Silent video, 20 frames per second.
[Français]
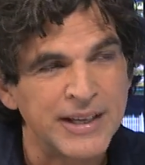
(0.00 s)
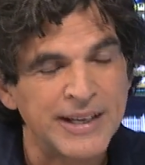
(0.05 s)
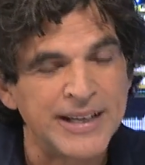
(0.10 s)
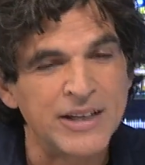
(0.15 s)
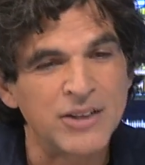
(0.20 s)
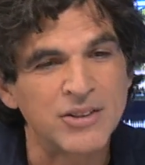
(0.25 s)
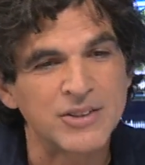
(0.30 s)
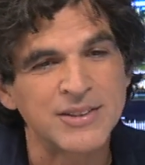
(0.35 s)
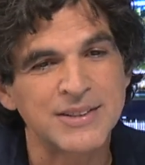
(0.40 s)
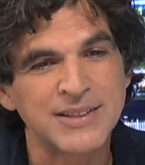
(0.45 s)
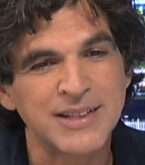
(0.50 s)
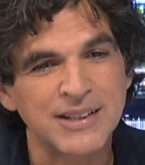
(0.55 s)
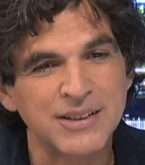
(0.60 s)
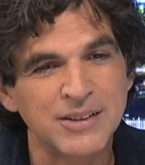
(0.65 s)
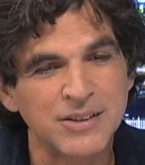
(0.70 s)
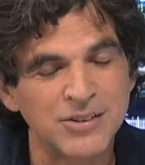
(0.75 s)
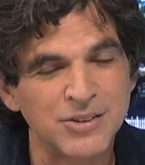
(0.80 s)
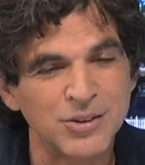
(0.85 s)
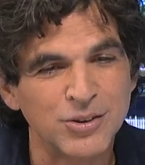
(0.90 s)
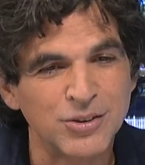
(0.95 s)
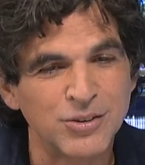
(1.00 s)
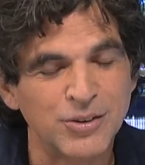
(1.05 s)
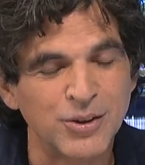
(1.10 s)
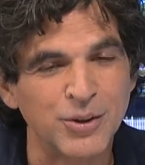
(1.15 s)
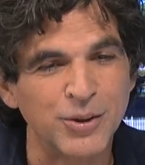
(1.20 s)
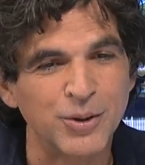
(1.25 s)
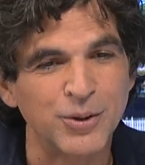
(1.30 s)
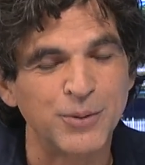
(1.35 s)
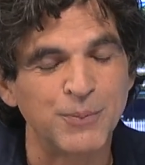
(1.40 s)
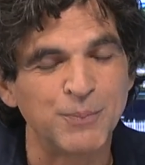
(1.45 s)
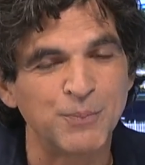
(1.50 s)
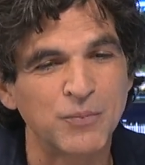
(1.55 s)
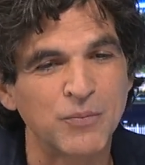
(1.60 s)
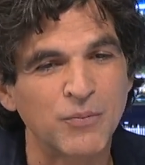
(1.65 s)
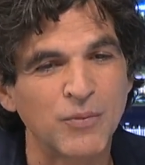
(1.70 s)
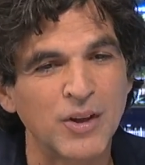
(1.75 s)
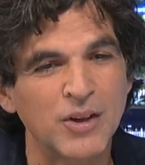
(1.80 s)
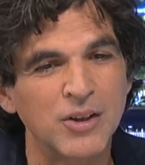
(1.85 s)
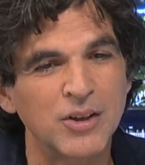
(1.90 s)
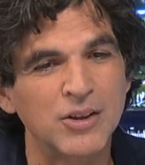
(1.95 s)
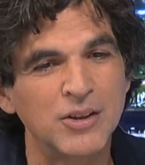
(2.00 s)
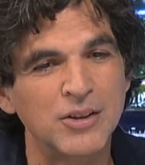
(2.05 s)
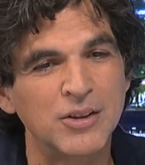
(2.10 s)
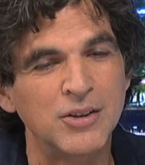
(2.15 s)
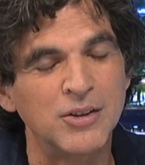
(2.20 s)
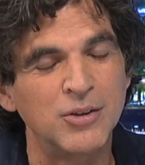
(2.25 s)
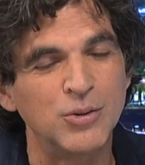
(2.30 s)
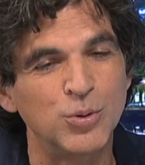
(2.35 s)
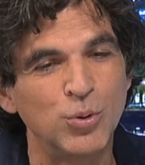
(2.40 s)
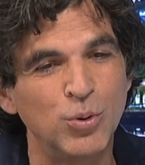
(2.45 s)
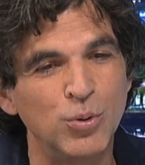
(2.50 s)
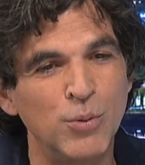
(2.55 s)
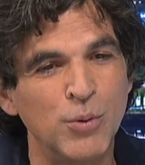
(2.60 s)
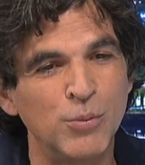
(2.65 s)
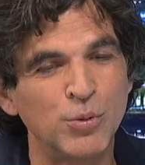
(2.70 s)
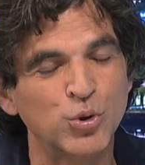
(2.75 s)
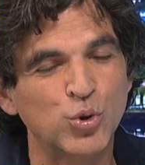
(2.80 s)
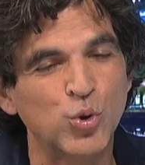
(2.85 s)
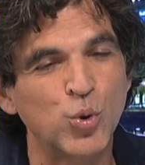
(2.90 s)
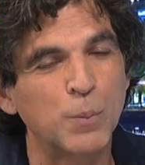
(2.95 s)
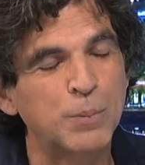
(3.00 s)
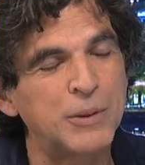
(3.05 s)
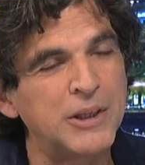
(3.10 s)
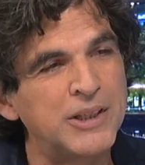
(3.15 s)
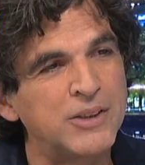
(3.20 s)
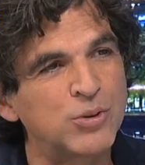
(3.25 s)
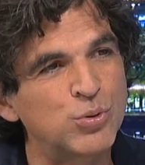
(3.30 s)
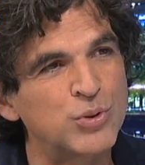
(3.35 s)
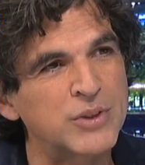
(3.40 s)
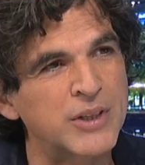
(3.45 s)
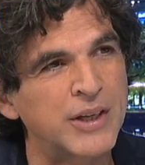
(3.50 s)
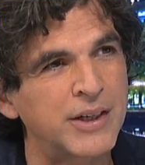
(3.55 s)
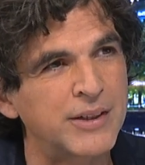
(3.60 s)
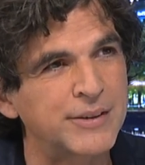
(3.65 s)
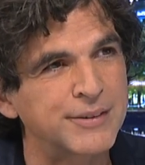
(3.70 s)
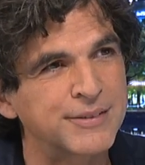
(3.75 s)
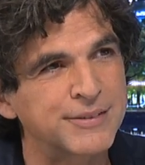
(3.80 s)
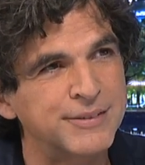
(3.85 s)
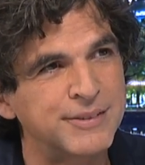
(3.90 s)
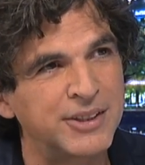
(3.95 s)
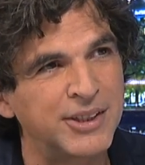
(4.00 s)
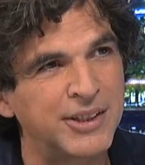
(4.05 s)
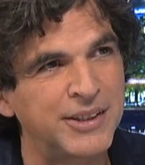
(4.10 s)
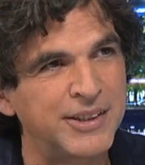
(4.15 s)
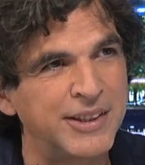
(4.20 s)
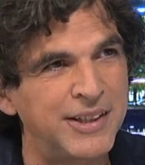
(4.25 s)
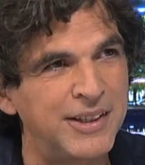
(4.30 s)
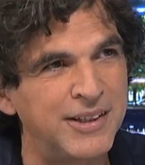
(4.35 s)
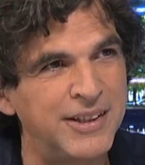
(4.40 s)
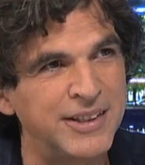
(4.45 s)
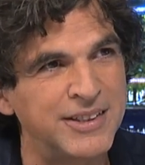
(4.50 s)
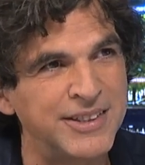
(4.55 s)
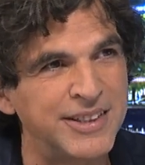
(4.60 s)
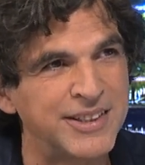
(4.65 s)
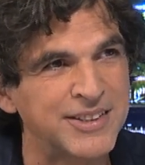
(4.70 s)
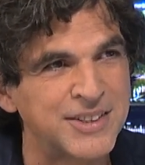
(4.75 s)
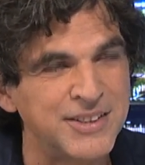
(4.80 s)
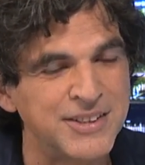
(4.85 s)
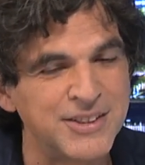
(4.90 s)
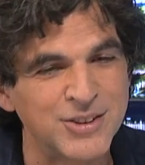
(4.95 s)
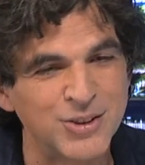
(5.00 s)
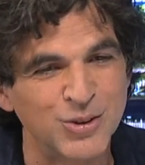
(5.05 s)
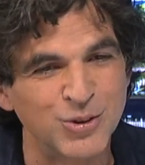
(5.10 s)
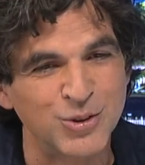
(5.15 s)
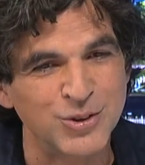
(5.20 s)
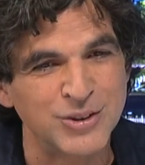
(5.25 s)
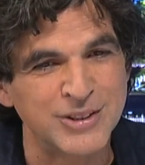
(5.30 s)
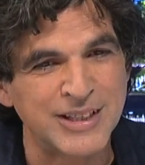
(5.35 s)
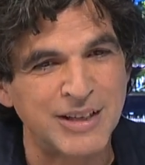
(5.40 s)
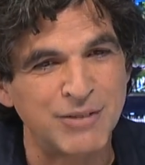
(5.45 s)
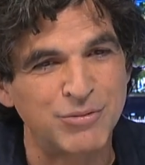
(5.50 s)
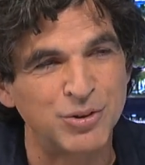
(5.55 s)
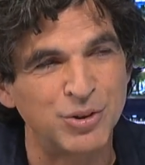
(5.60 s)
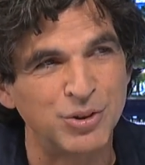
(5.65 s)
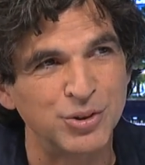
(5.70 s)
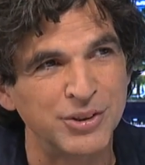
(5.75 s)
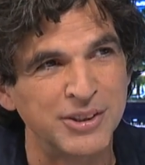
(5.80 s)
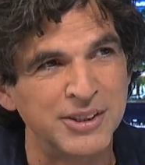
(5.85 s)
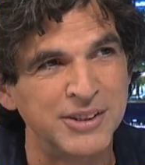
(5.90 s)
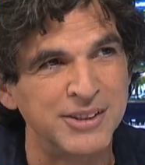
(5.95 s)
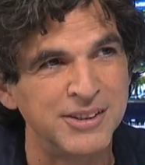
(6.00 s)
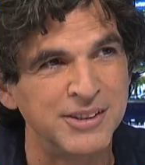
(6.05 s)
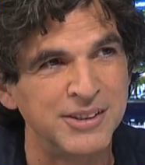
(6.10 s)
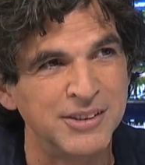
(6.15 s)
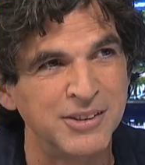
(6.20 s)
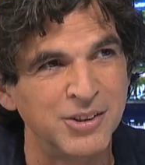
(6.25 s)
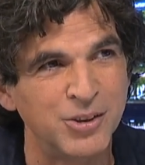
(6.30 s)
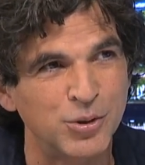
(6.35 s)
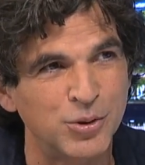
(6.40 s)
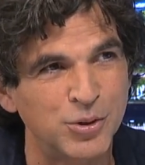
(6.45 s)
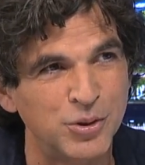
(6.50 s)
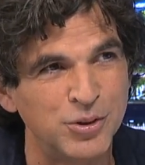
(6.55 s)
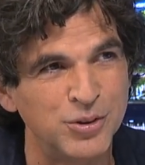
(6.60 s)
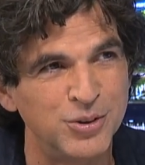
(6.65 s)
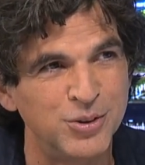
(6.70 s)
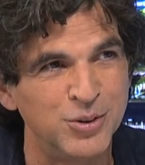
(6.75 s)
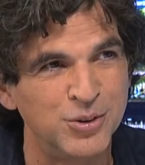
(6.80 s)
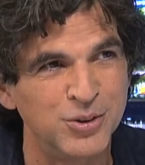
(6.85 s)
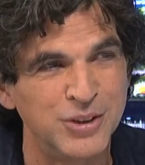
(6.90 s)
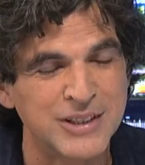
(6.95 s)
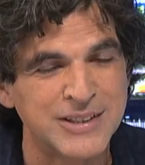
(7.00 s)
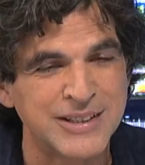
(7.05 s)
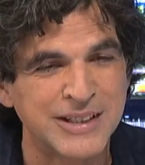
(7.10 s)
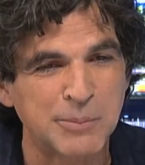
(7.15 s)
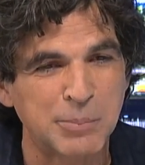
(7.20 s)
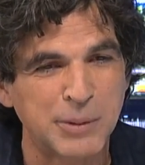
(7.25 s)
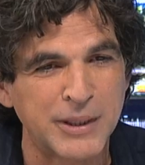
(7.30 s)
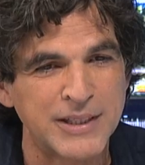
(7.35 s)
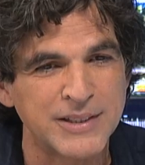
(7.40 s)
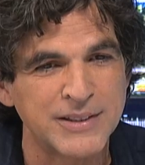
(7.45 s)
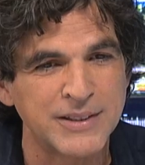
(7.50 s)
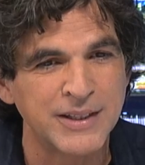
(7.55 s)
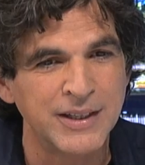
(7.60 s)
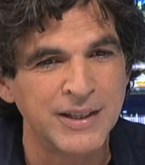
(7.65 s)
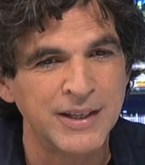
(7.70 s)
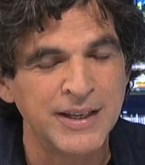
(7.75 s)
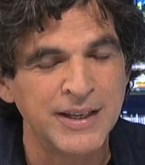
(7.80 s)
Et en cinq ans, au, moment de compiler tout ça, qui est, l'exercice euh, savant des recueils de dessins de presse,